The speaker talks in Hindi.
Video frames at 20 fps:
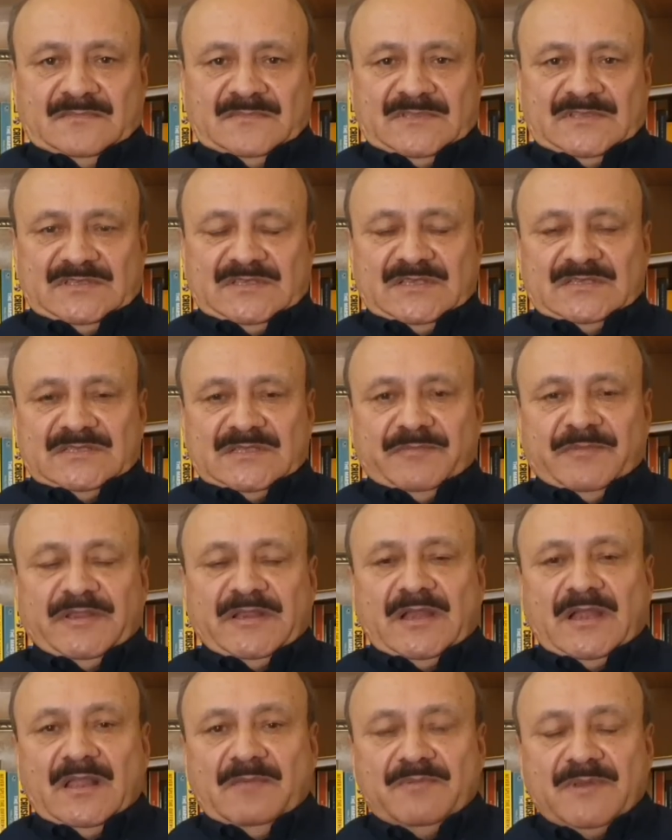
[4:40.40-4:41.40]
किसी की
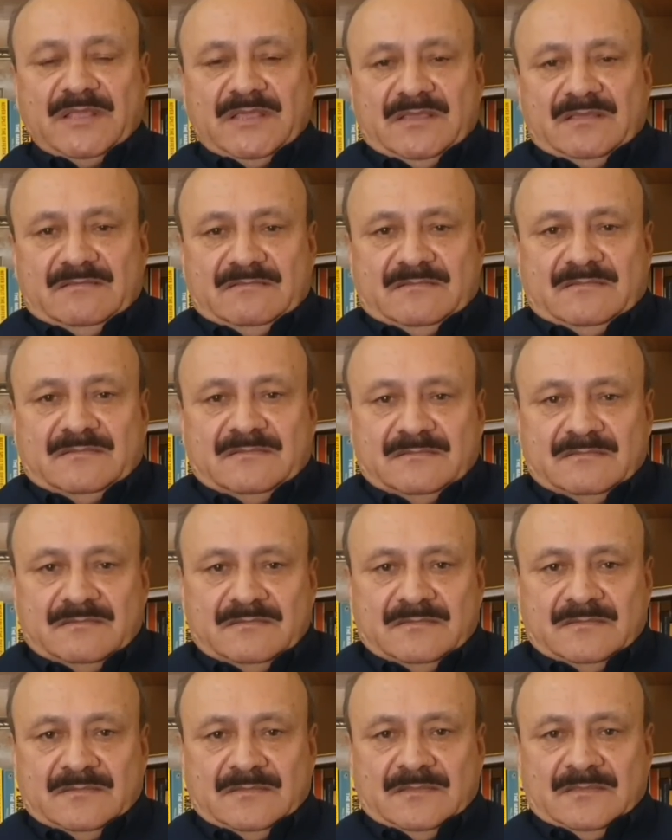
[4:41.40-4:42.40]
ज़मीन हड़प ली
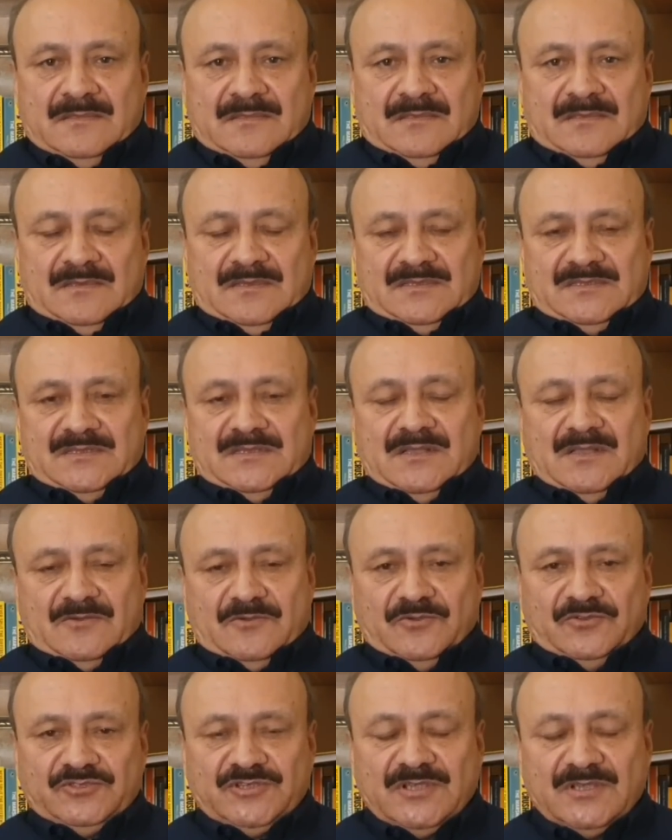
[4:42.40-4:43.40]
किसी का
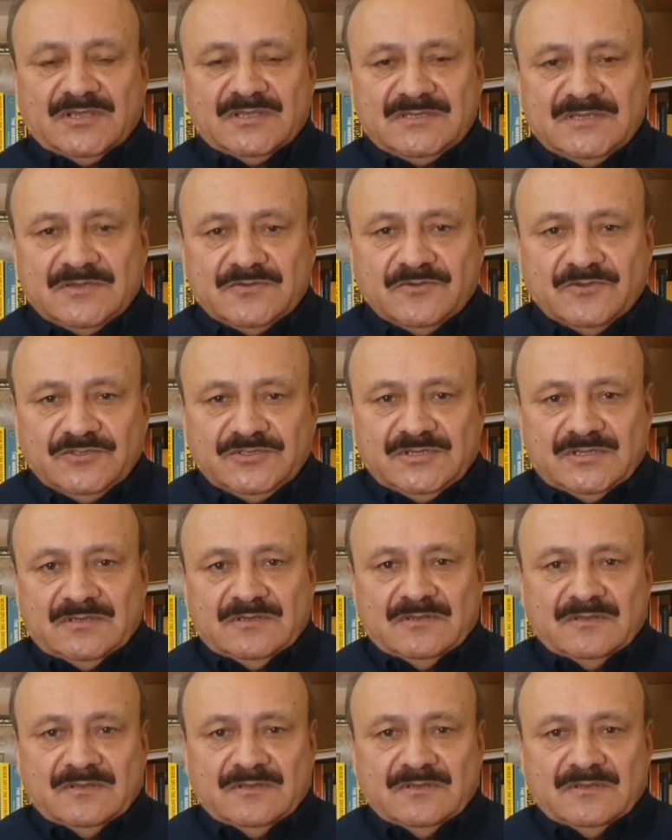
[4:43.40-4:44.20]
कुछ किसी कुछ